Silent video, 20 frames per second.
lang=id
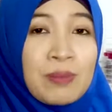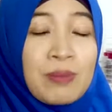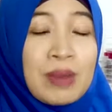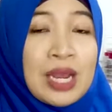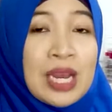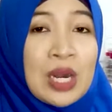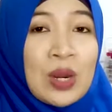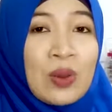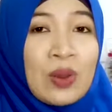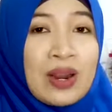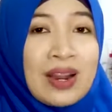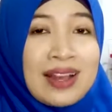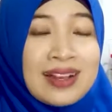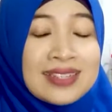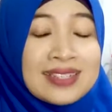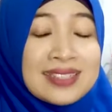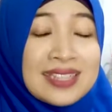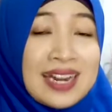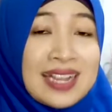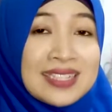mengelola
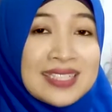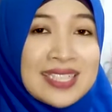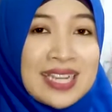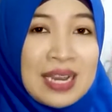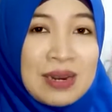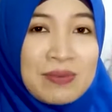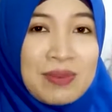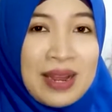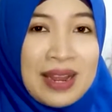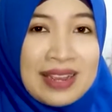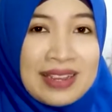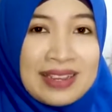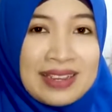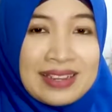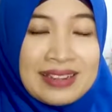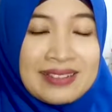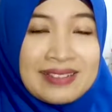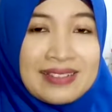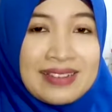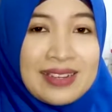stres dengan
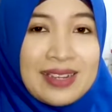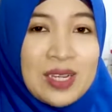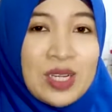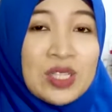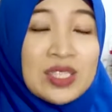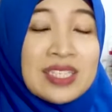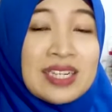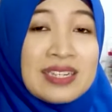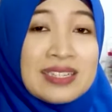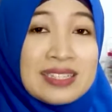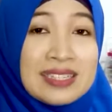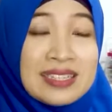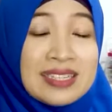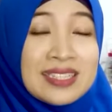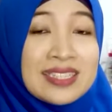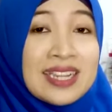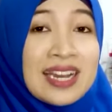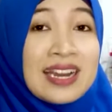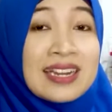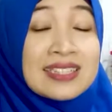baik. Jadi
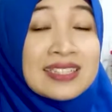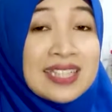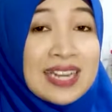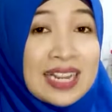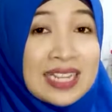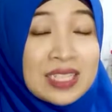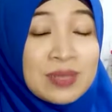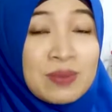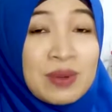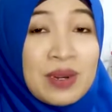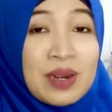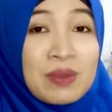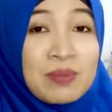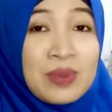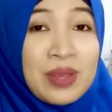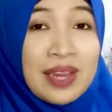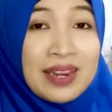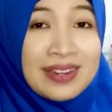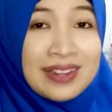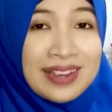jangan stres
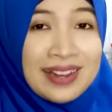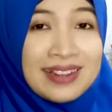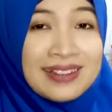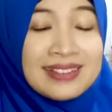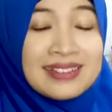berlebihan ya.